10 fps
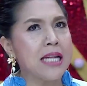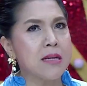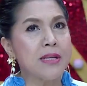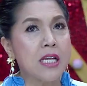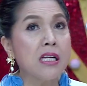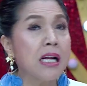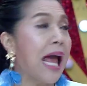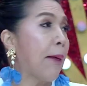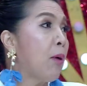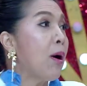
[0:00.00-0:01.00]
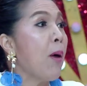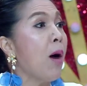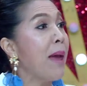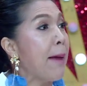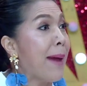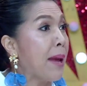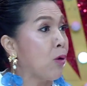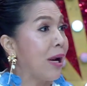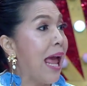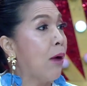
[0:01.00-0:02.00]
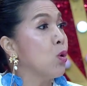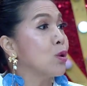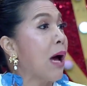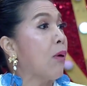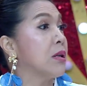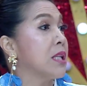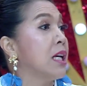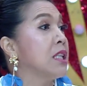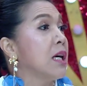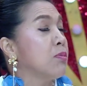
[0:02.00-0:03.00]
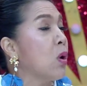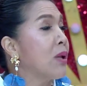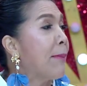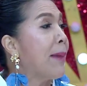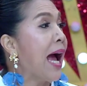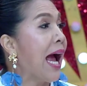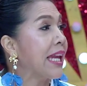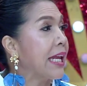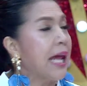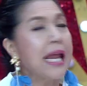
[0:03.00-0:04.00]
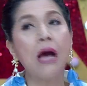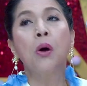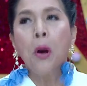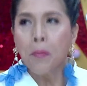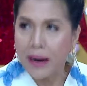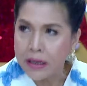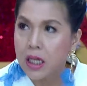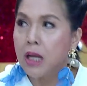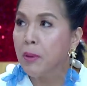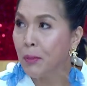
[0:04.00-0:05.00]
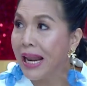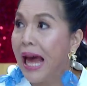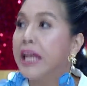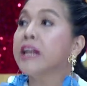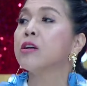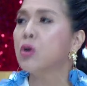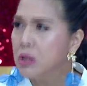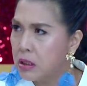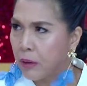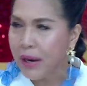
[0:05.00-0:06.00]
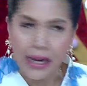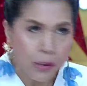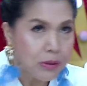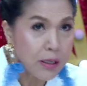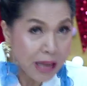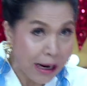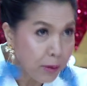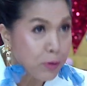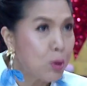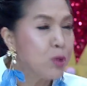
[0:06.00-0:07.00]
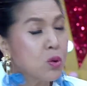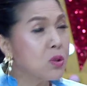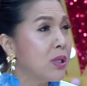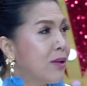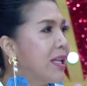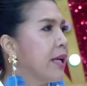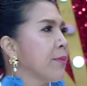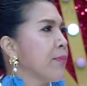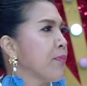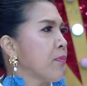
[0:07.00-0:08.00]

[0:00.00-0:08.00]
อาจจะไม่ใช่เรื่องหลักเพราะว่าพ่อแม่ไปหมดแล้วลูกเต้าก็เจริญเติบโตทำมาหากินได้แล้วมันก็เลยมีเวลาคิดถึงคนอื่นเขาได้ที่ว่าจะอยากจะไปช่วยนุ่งไม่จริงอ่ะเพราะพี่